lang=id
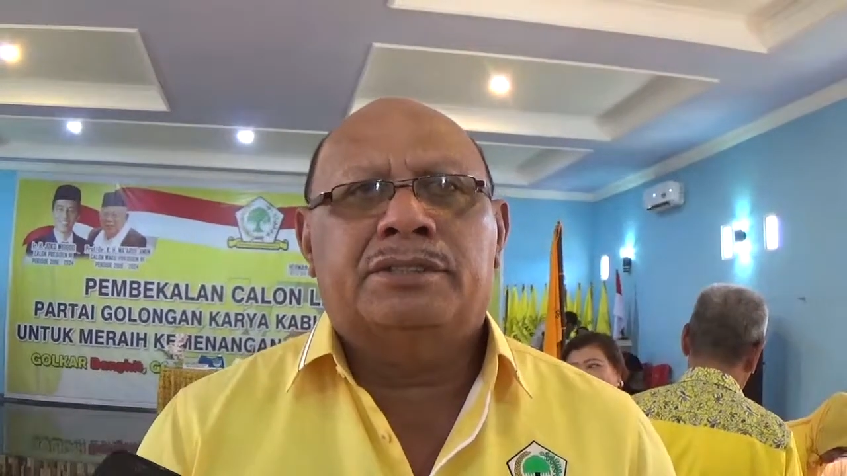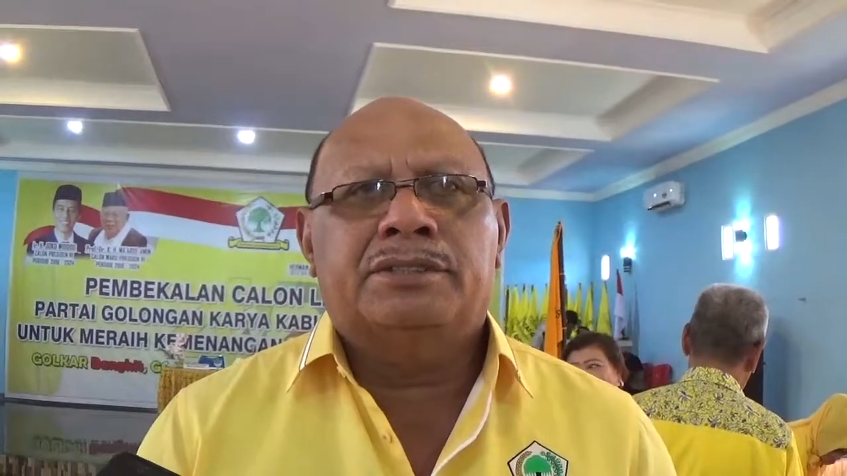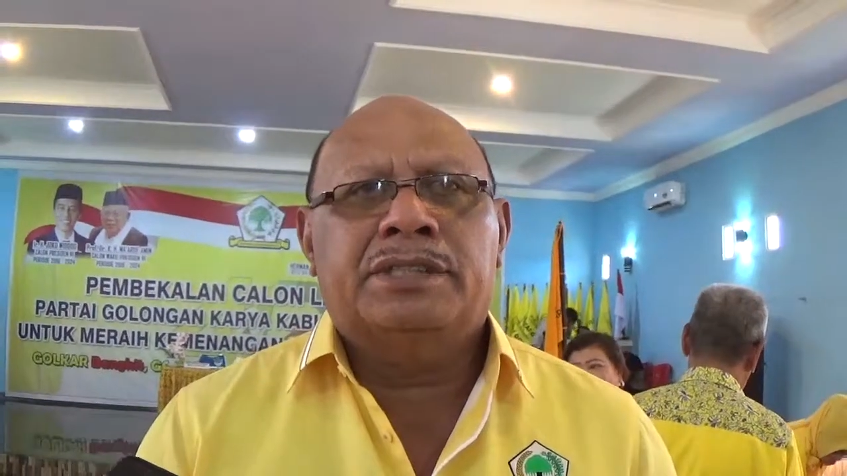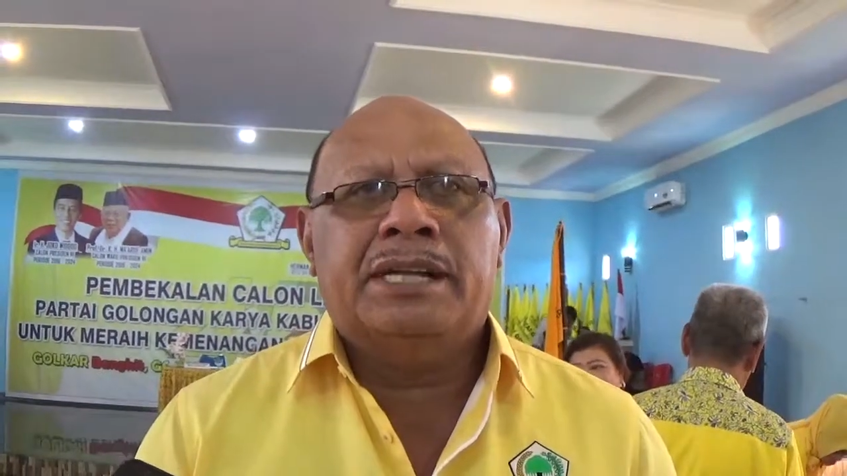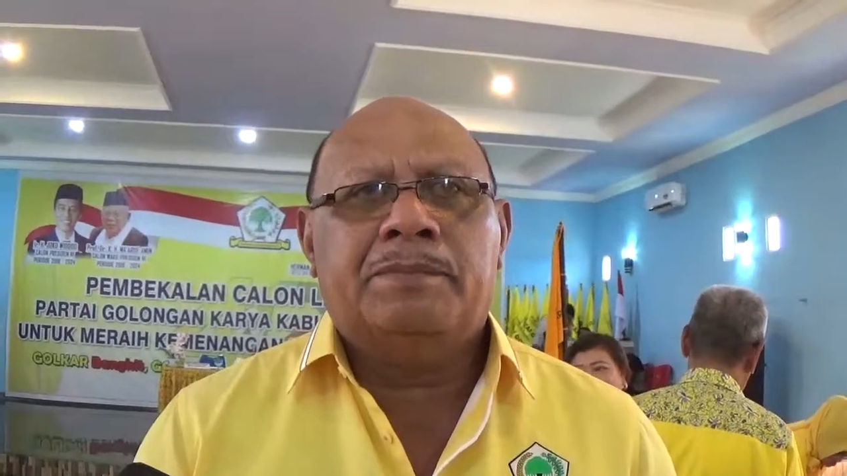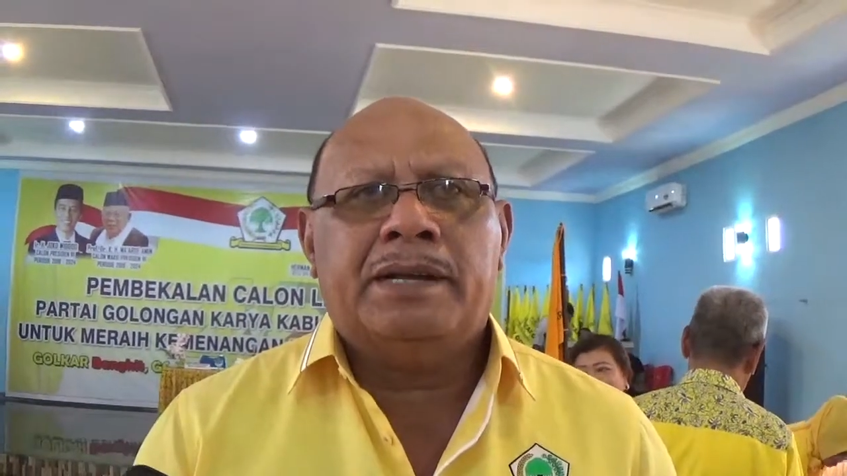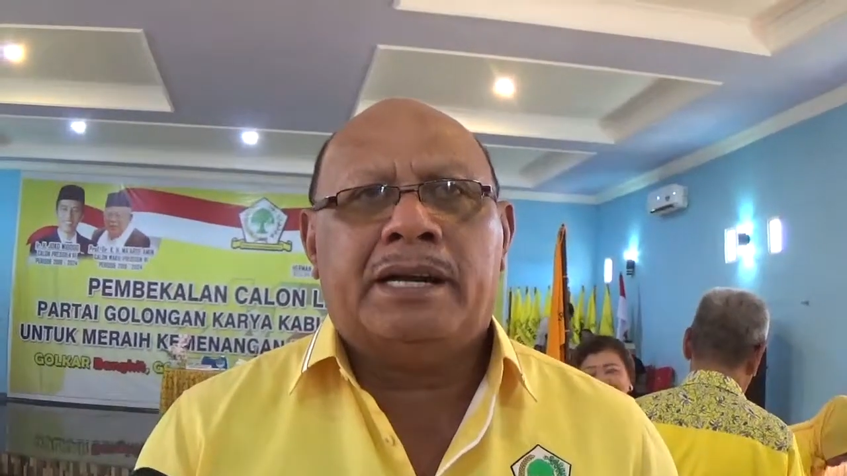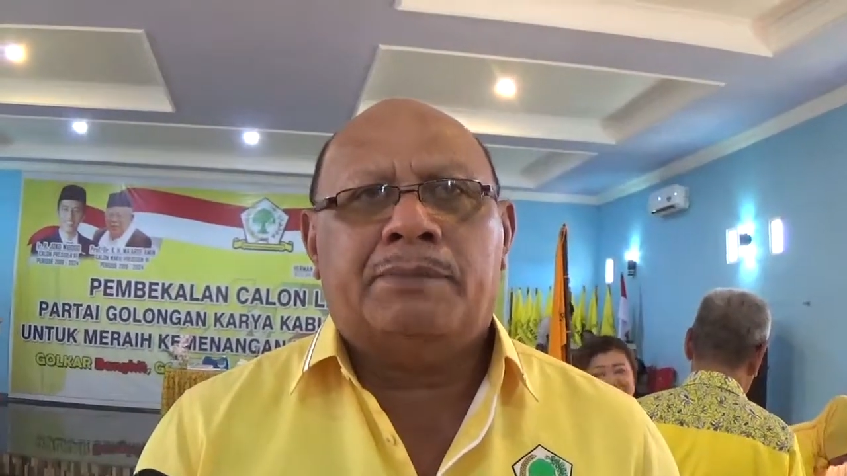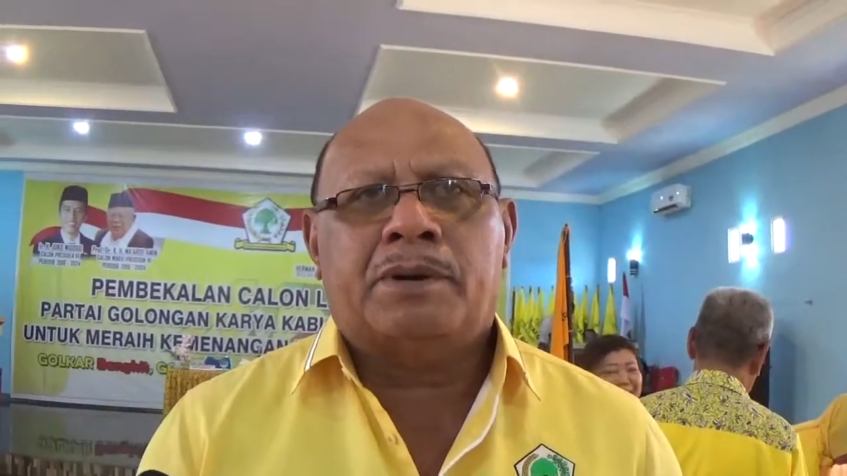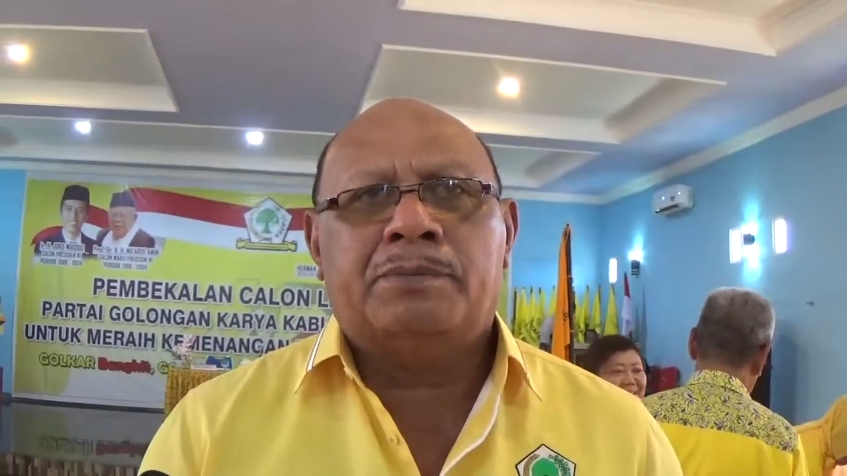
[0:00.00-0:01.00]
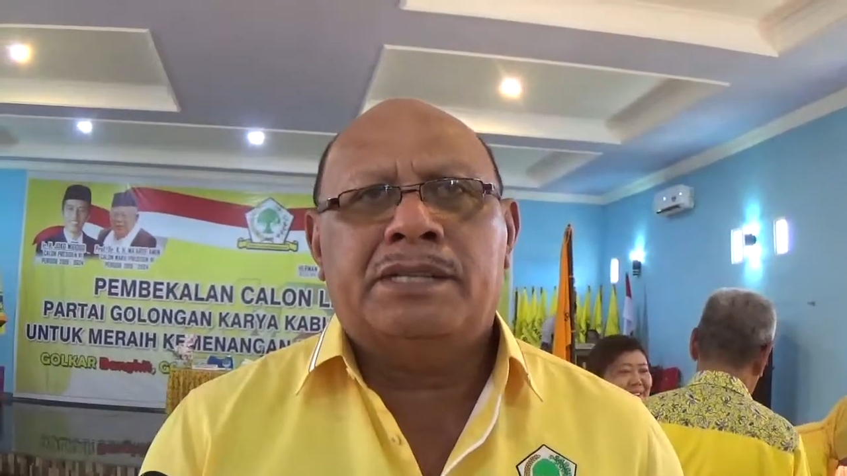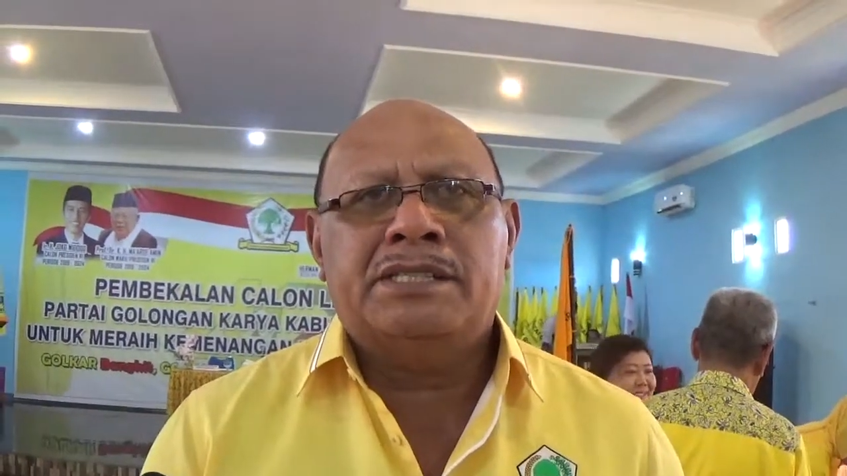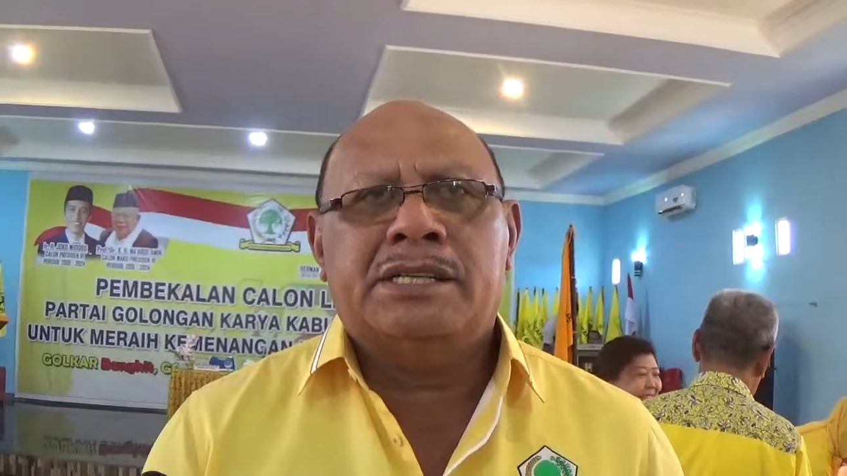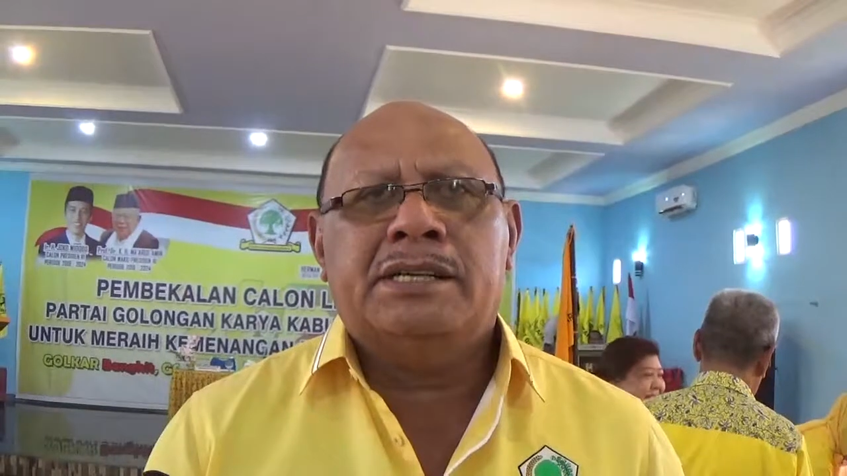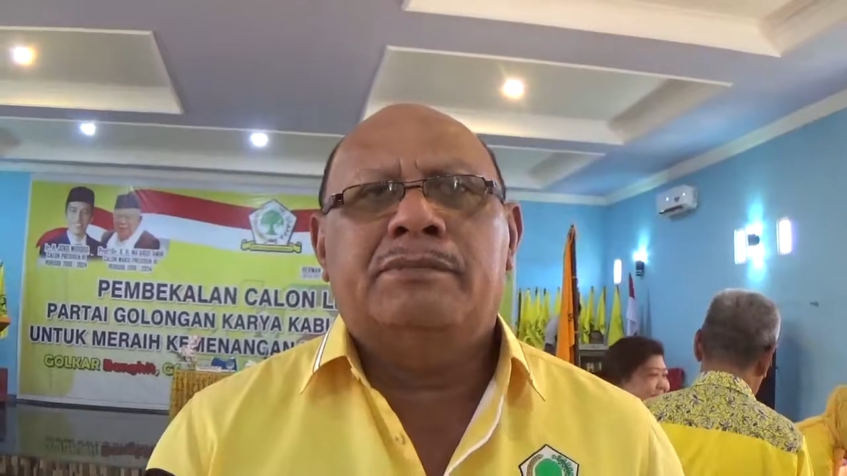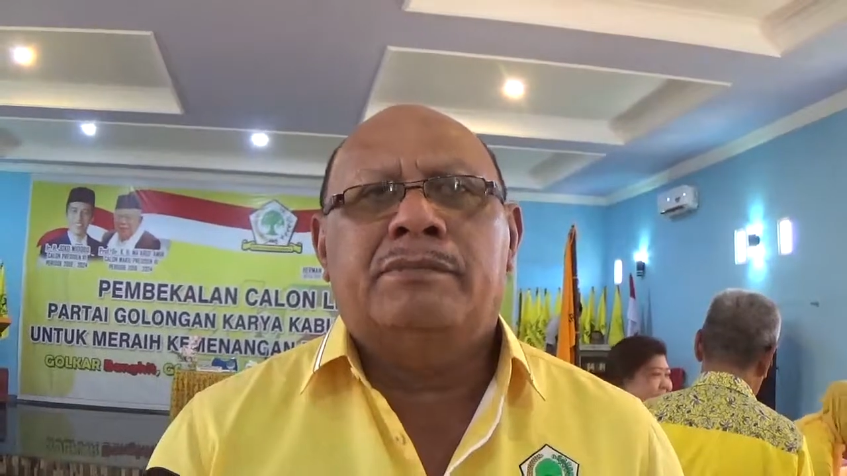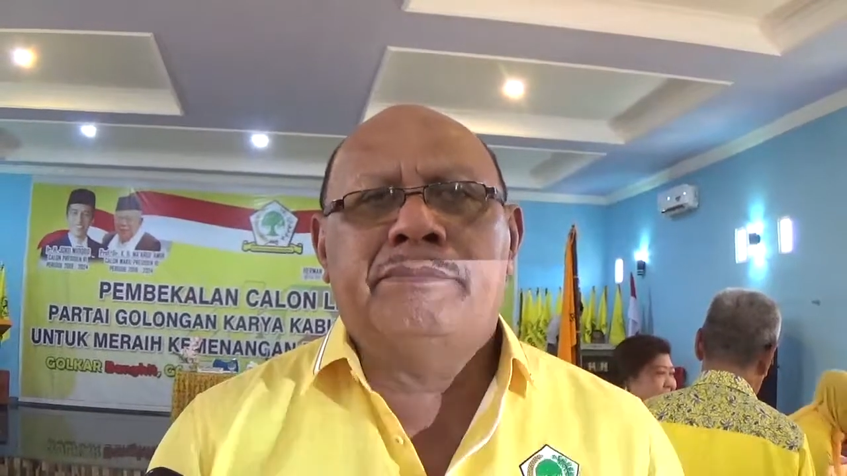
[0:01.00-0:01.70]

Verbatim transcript: untuk DPR provinsi